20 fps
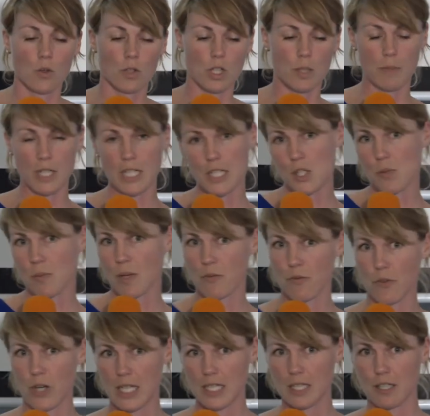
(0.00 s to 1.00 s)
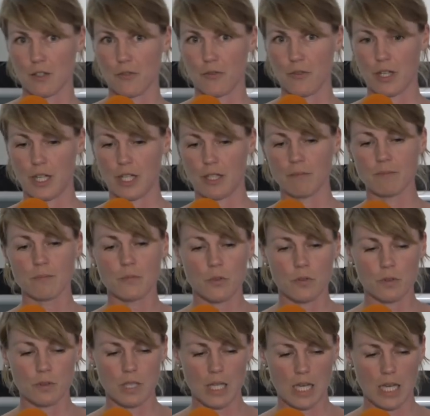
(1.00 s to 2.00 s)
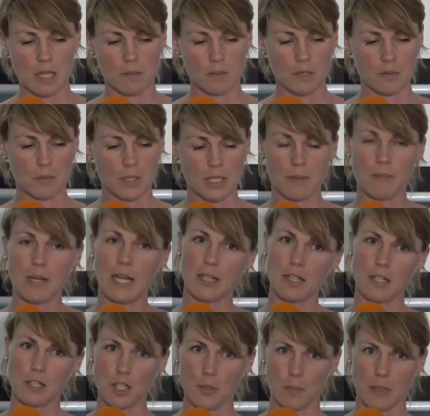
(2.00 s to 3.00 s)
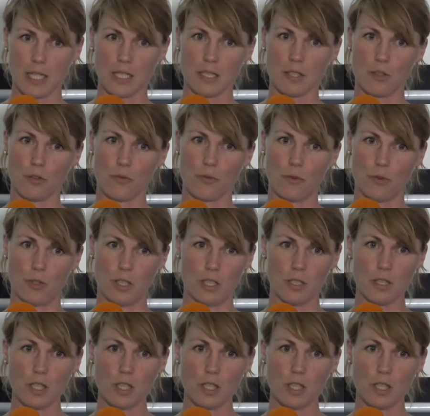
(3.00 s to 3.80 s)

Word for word: Und dann bin ich zu meinem Vater gefahren und habe mit ihm lange Gespräche geführt,